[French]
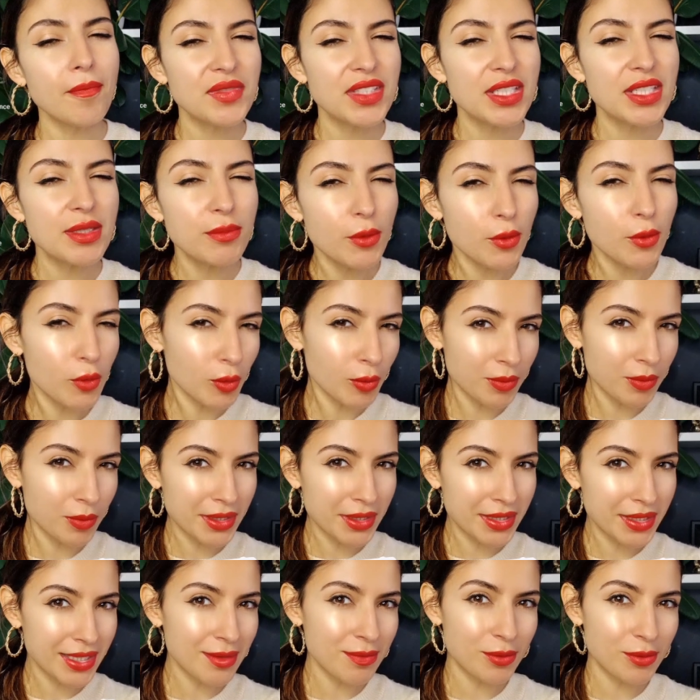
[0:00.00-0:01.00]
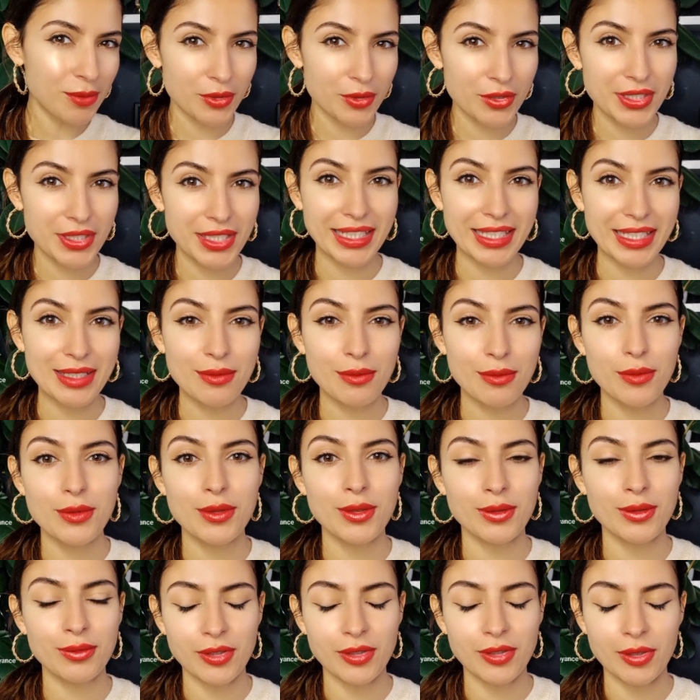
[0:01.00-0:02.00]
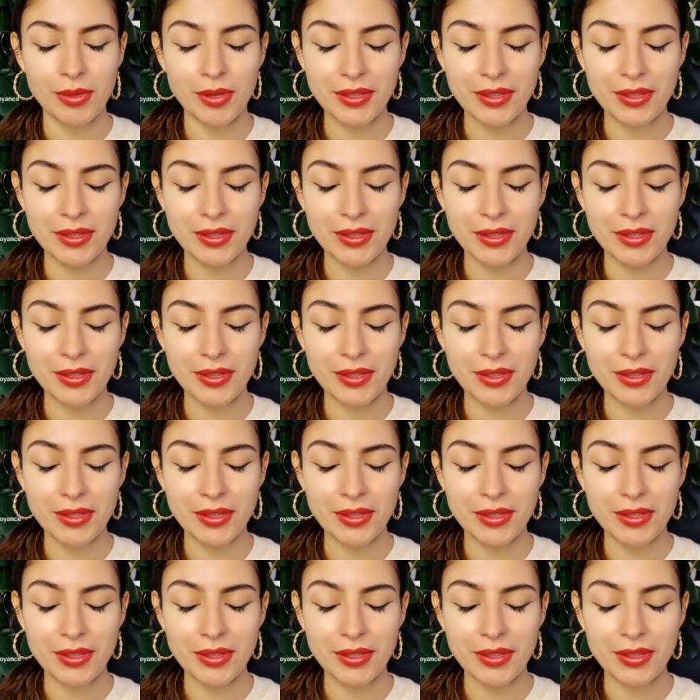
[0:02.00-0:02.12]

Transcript: petit peu compliquée pour gérer vos enfants.